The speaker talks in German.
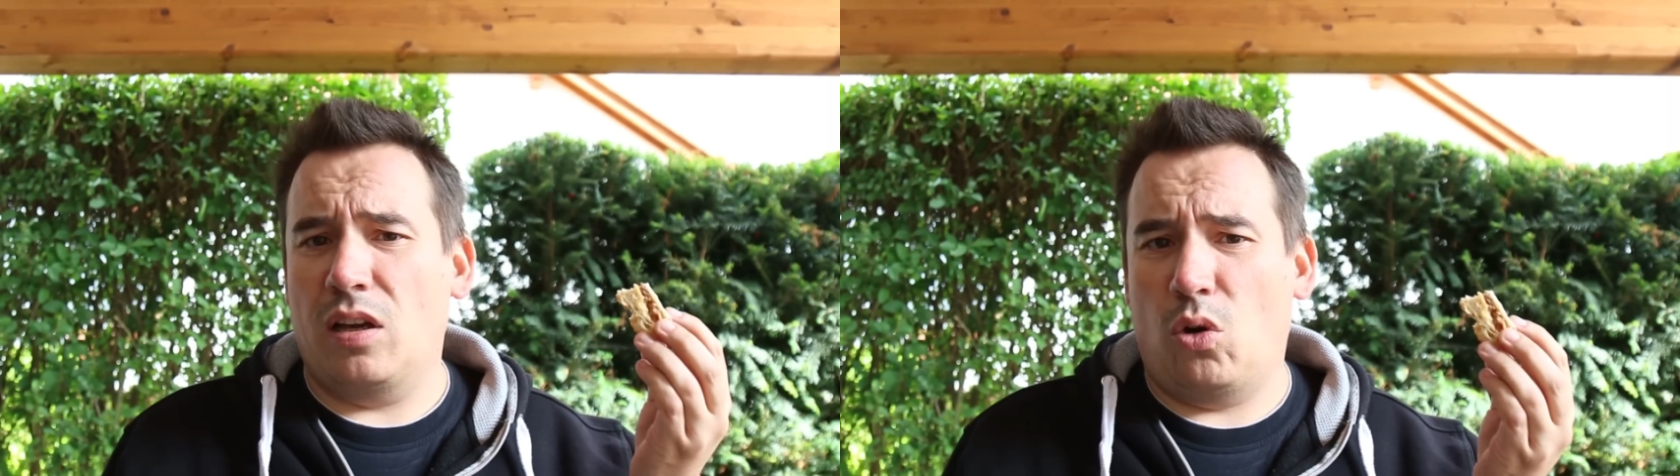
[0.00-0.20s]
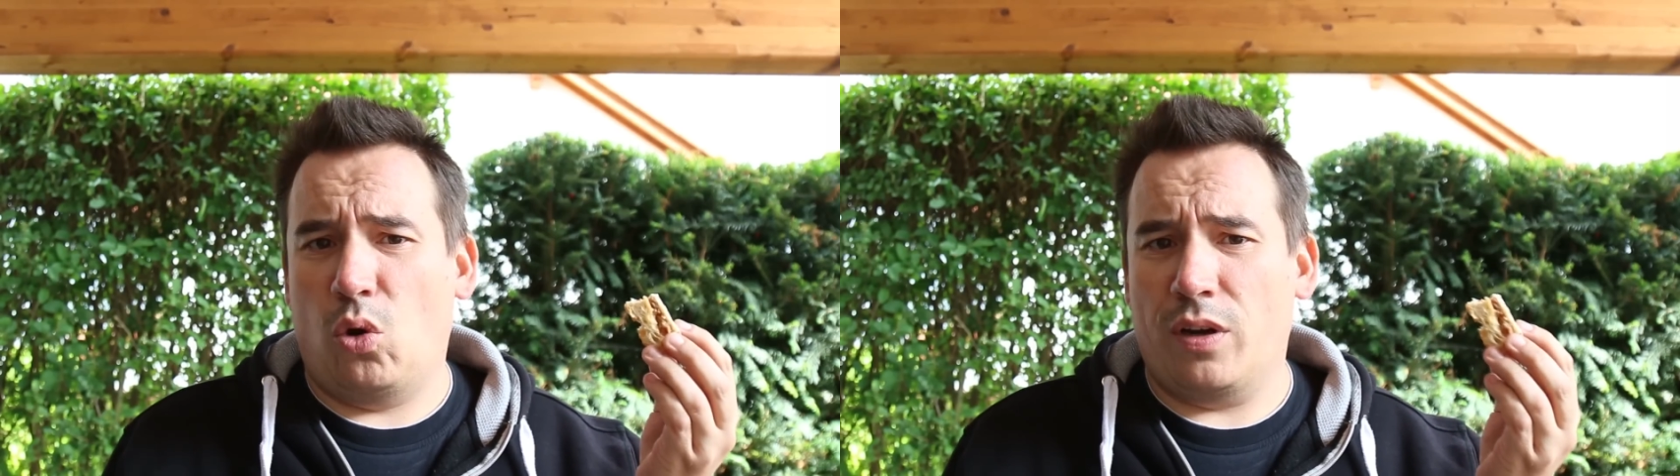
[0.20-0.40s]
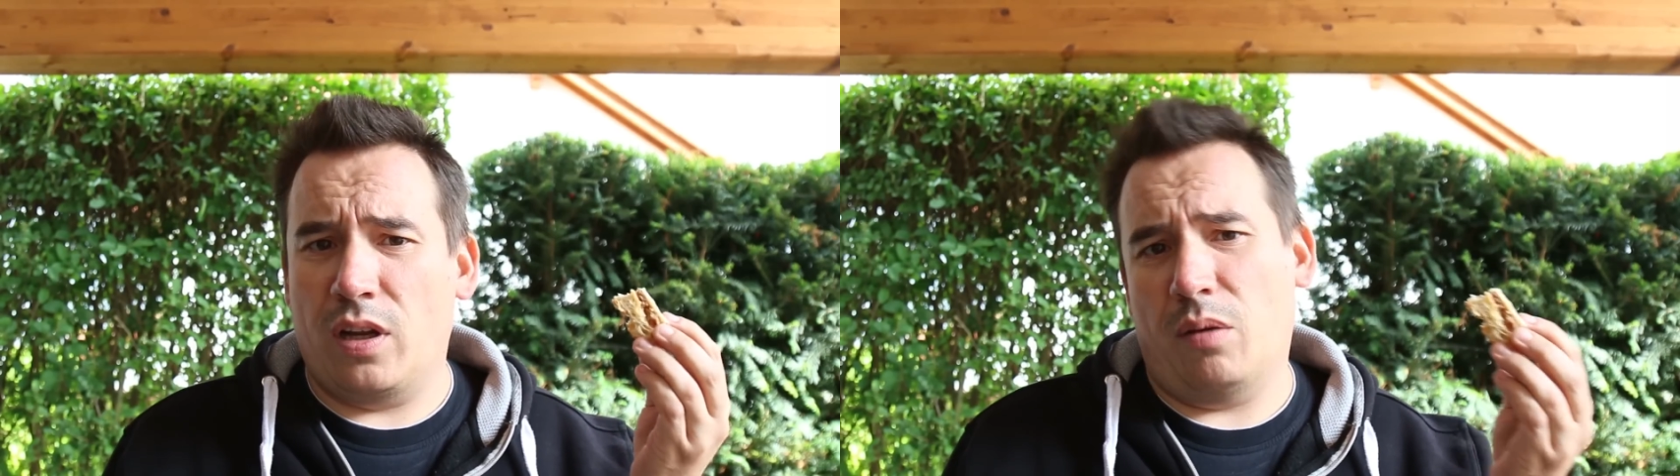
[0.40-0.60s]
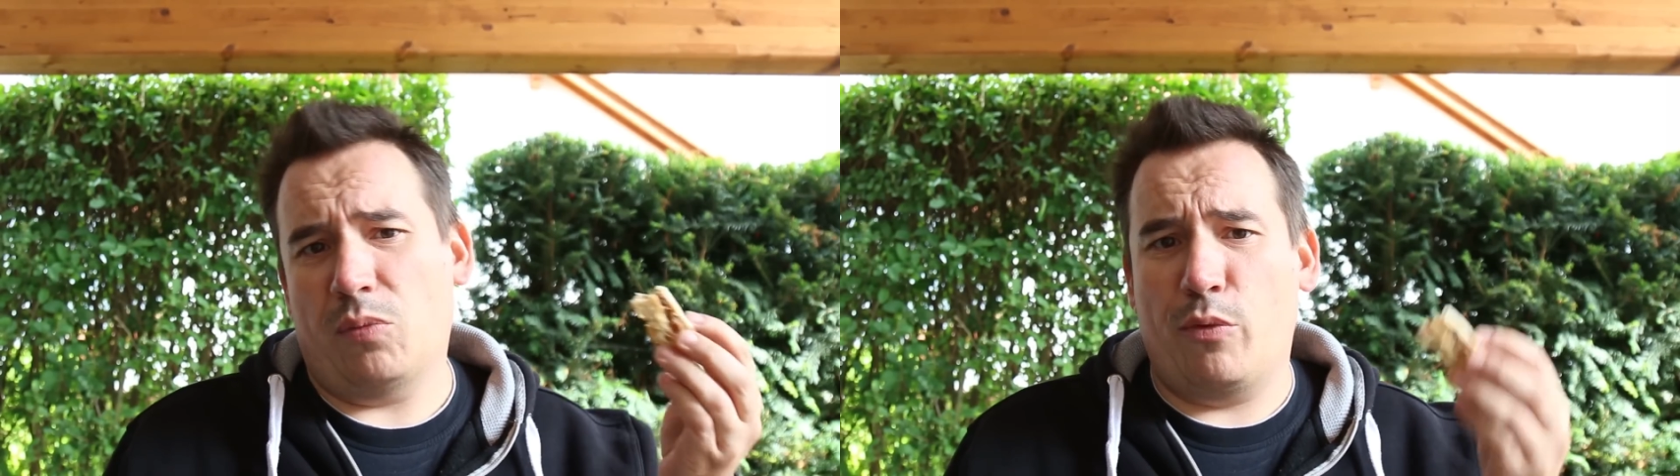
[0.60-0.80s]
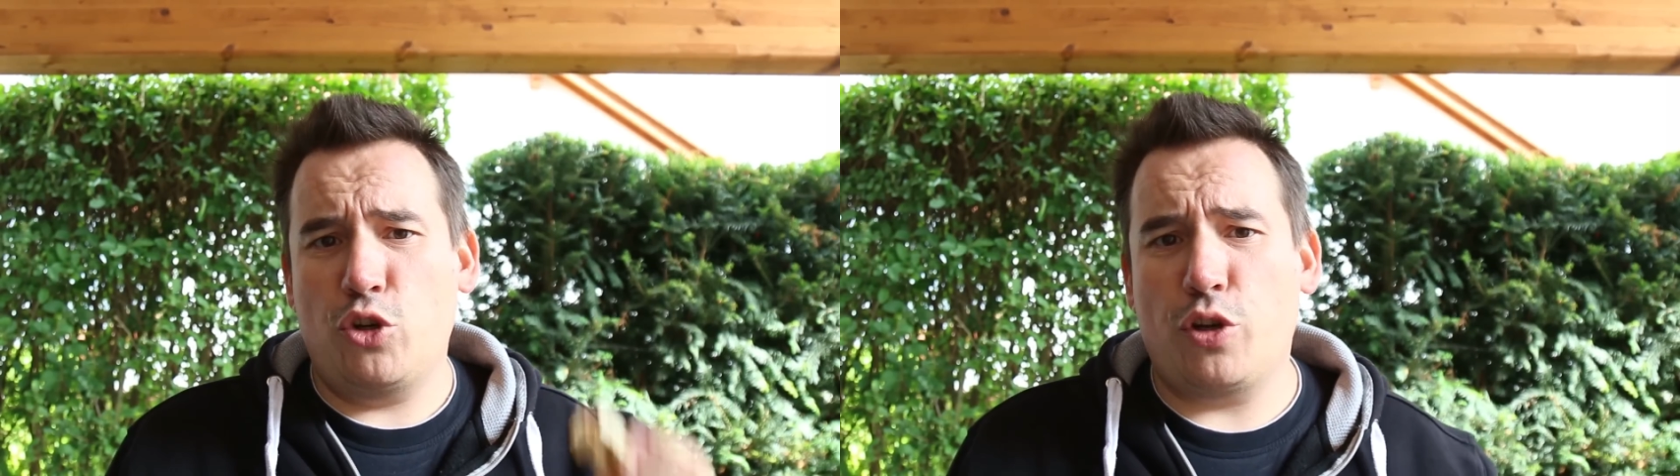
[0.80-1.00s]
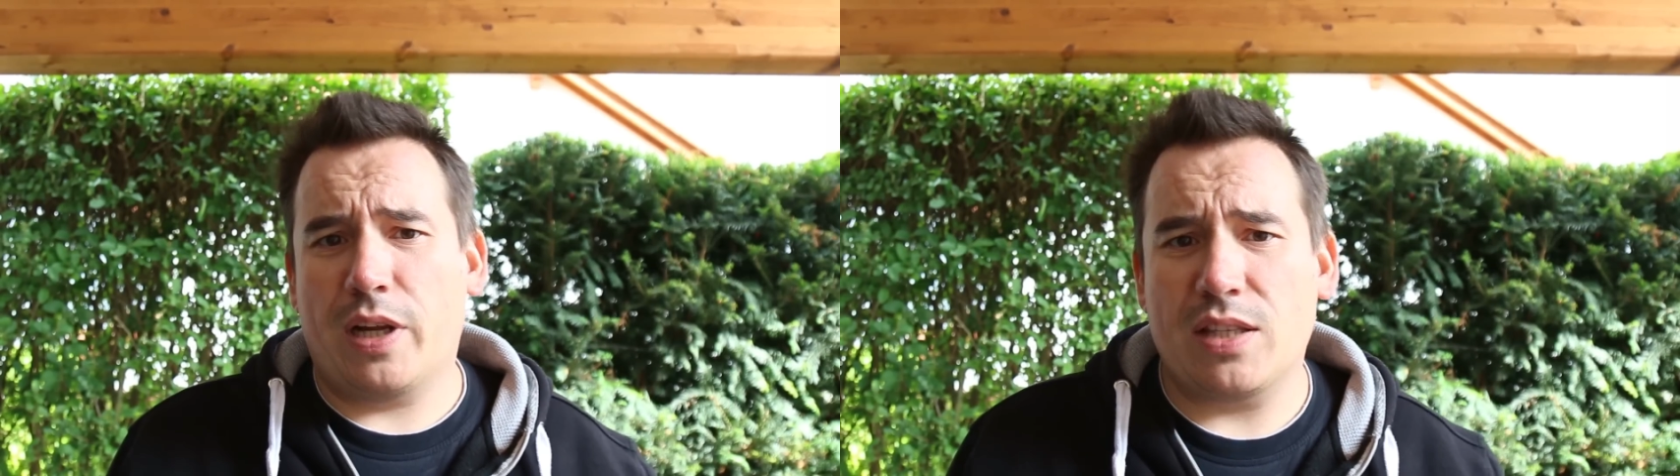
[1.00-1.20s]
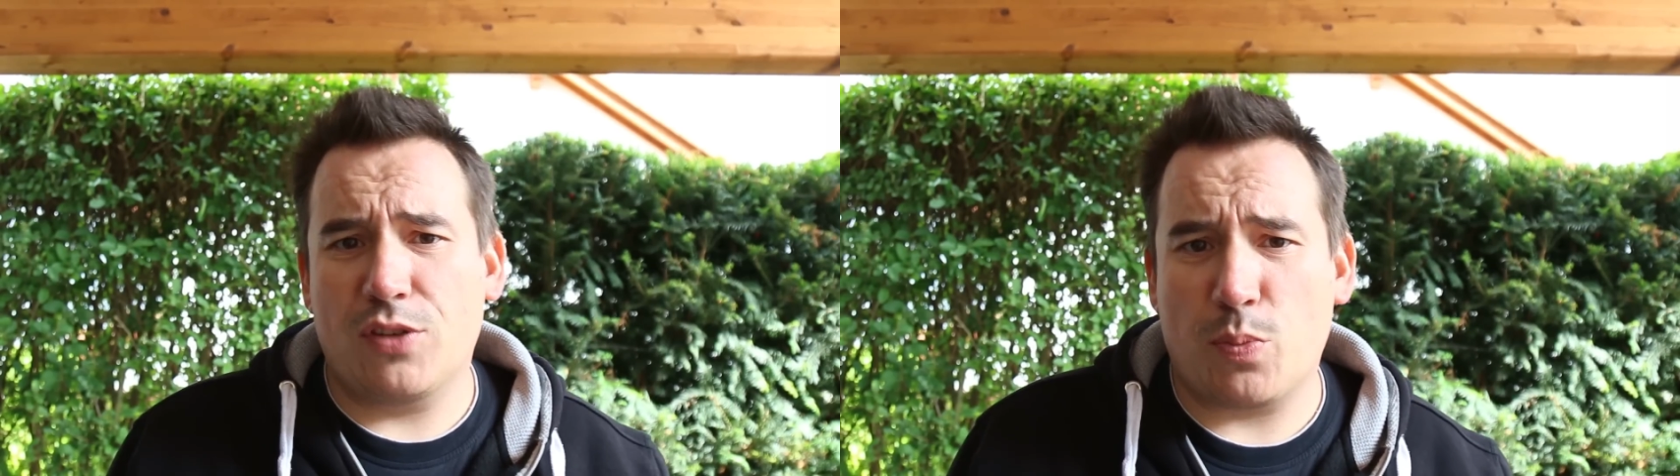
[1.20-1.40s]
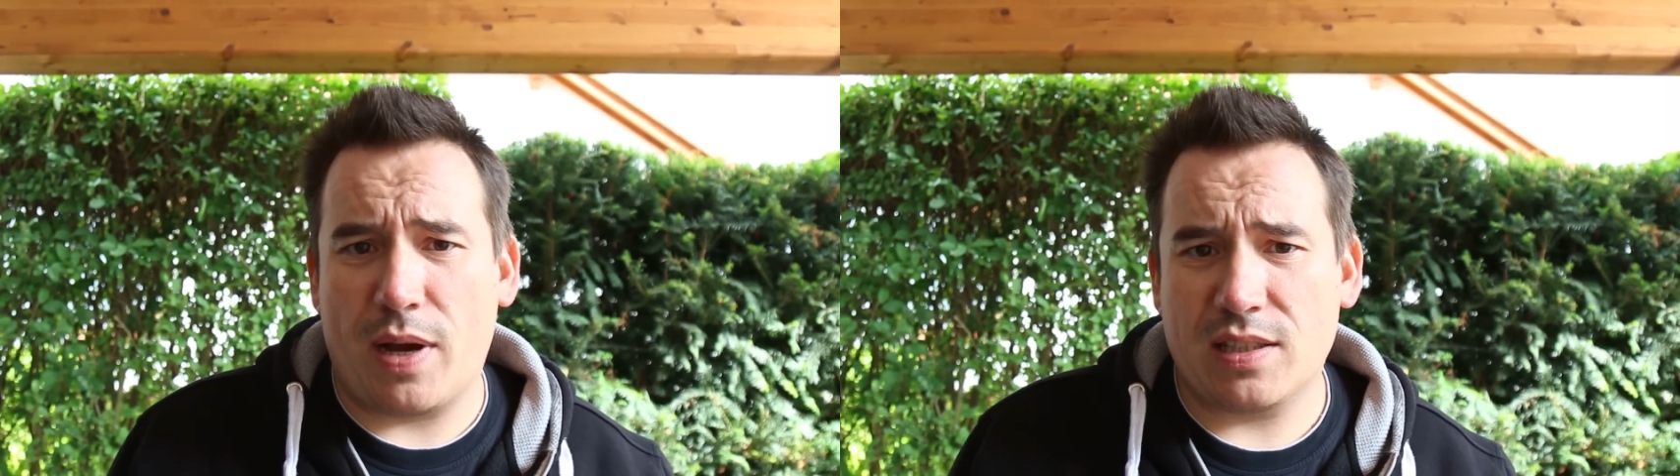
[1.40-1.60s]
Und äh, da wünsche ich euch ganz
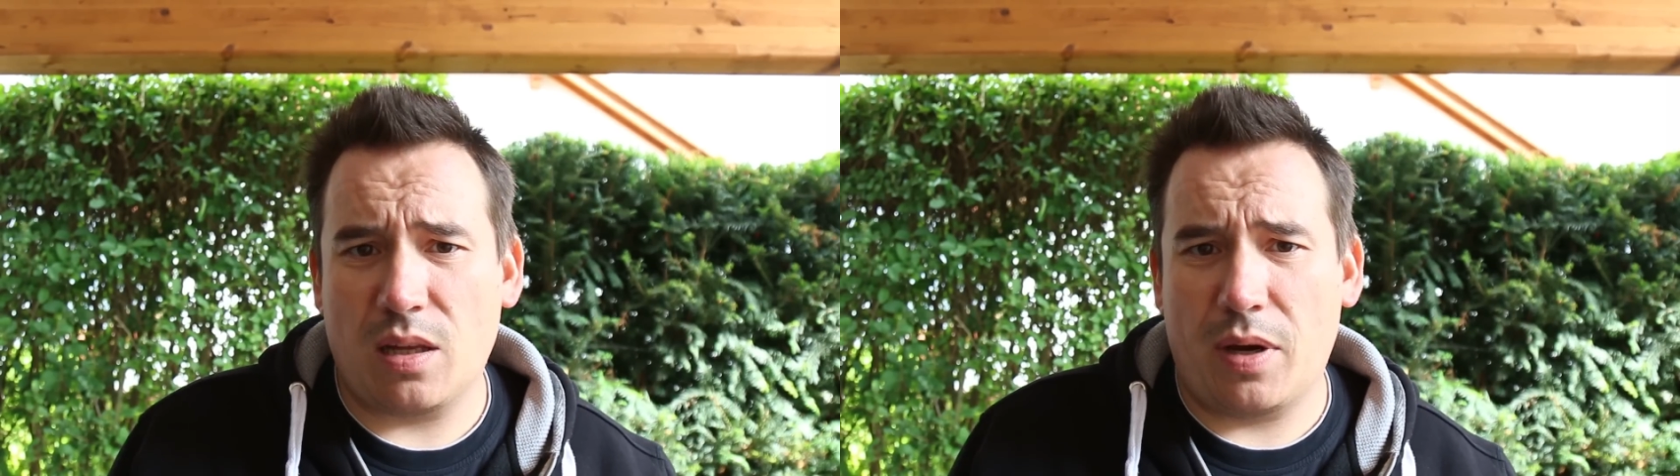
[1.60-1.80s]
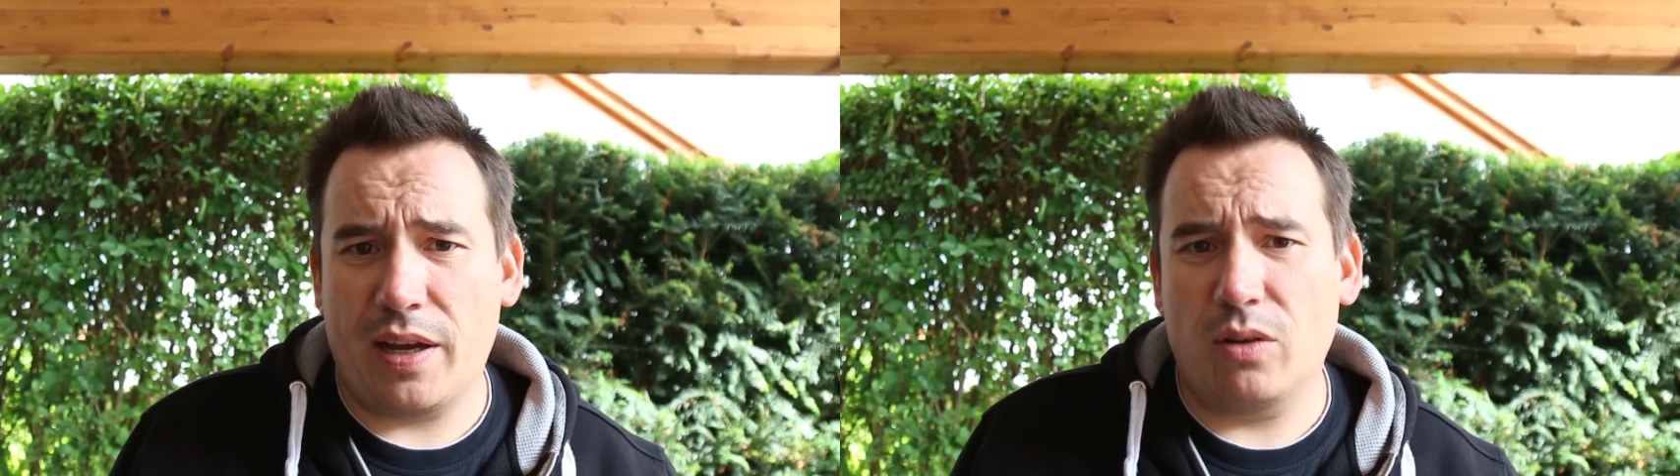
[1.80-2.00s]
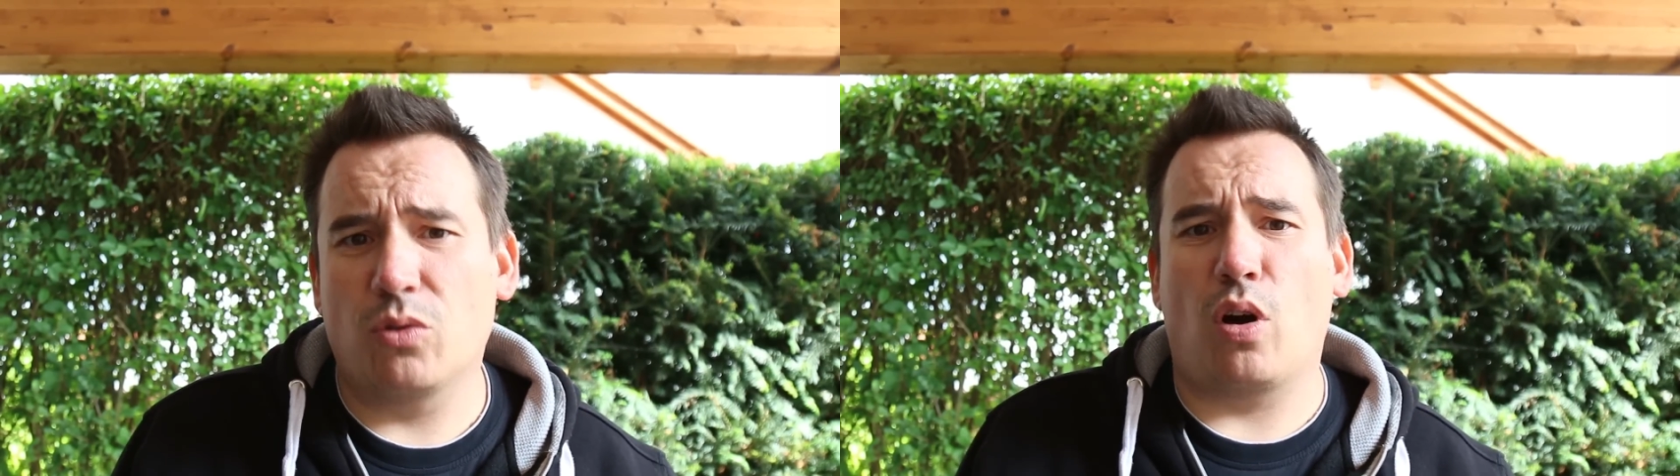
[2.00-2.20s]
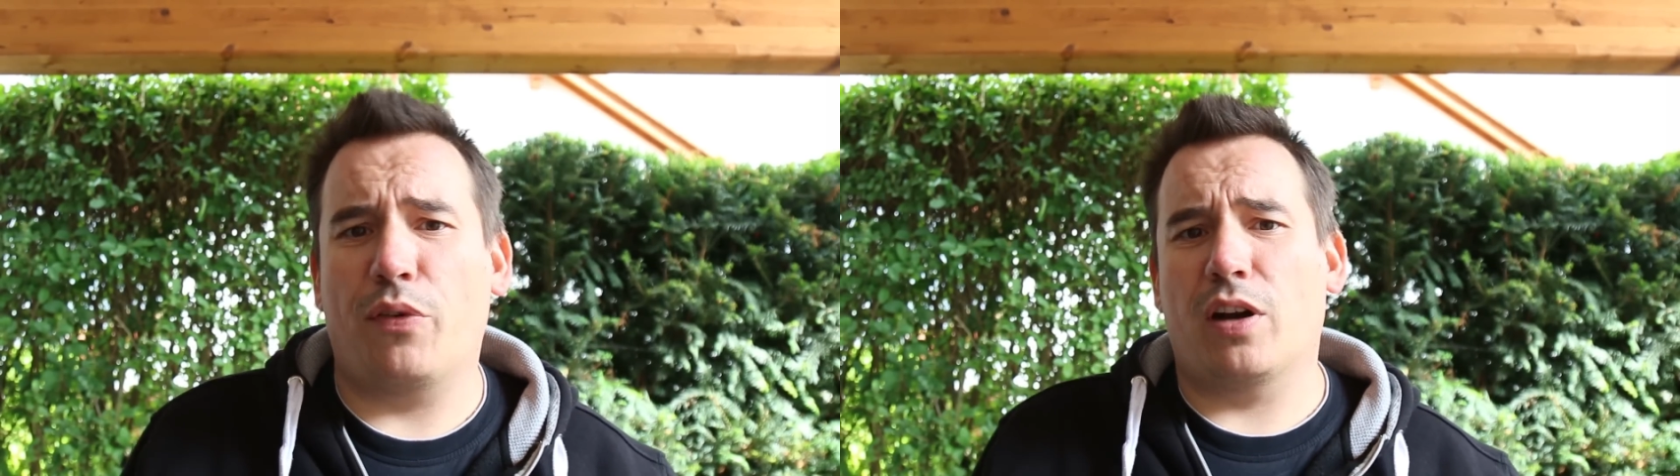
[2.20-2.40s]
viel Spaß dabei und hoffe,